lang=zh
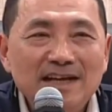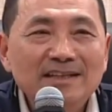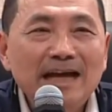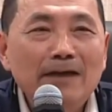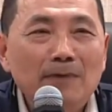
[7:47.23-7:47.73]

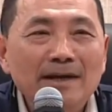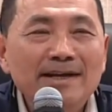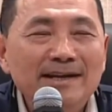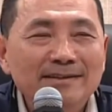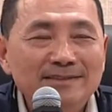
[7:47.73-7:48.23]
全台
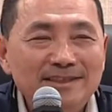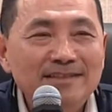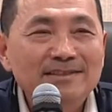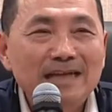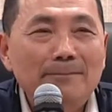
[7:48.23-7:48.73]
湾两
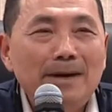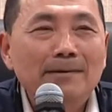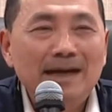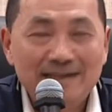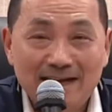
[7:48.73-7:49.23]
千三
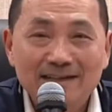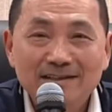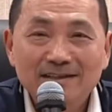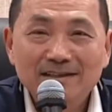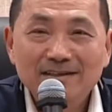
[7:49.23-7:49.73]
百万
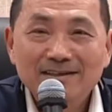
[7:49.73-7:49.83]
人。